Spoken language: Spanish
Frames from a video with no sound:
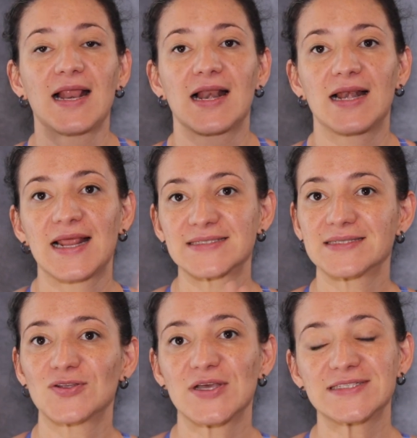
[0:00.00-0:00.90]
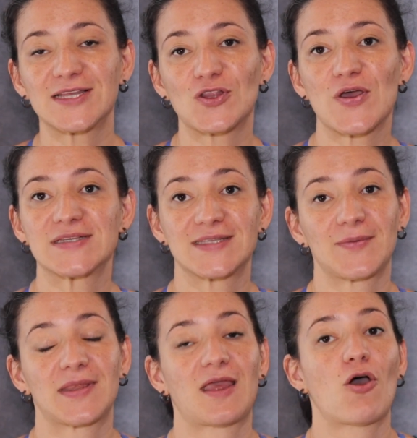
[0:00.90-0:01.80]
Les estoy haciendo este
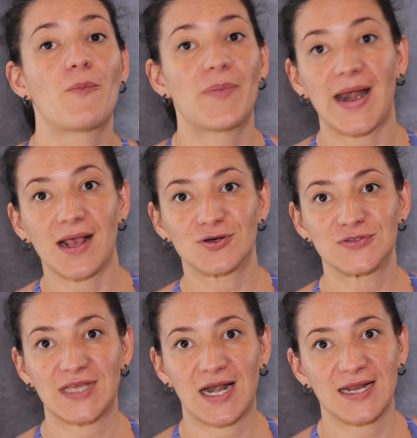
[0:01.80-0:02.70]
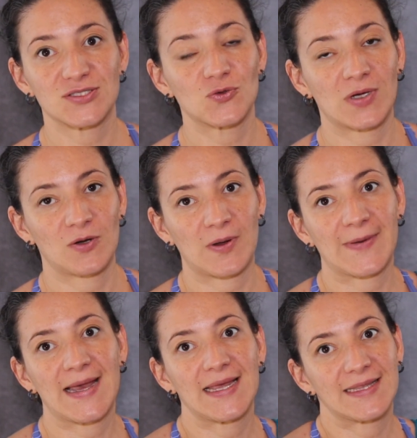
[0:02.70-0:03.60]
video para contarles una
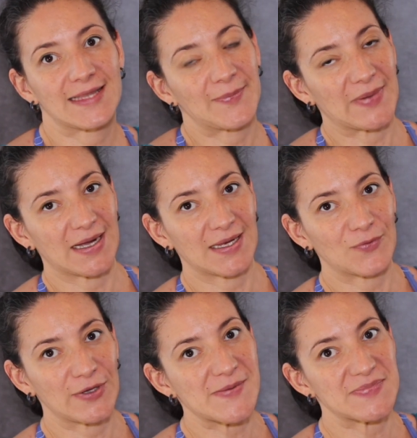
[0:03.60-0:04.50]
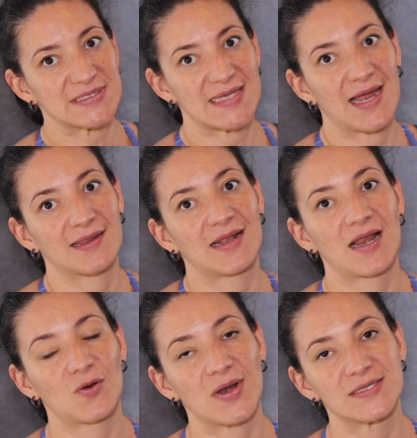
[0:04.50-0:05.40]
nueva etapa que voy a empezar de
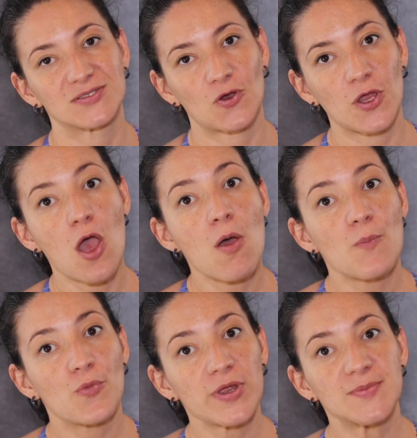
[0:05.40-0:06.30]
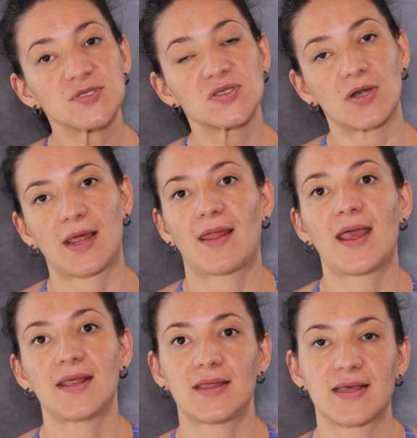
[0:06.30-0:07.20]
la cual estoy muy
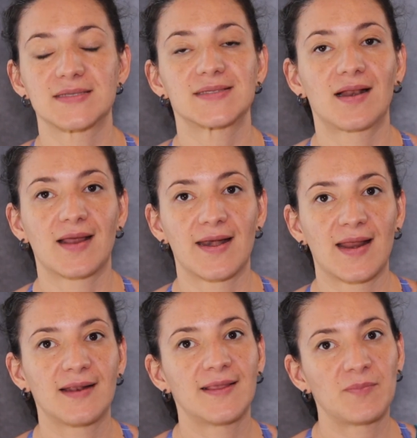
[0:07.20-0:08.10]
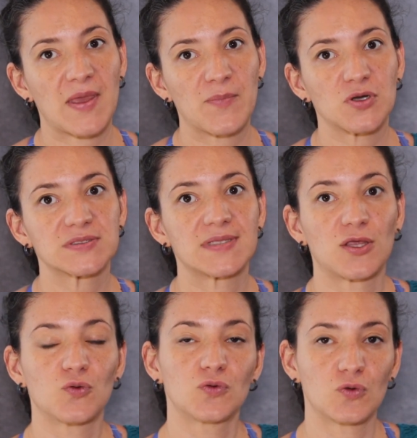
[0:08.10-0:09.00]
emocionada y es el canal de miembros de
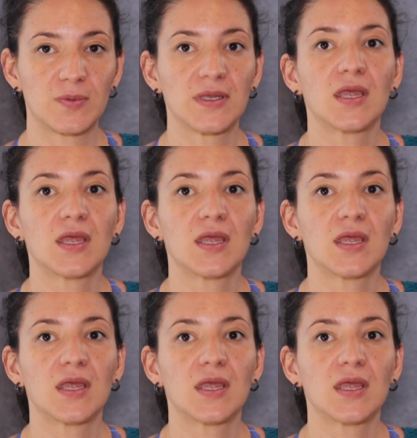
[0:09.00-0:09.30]
YouTube.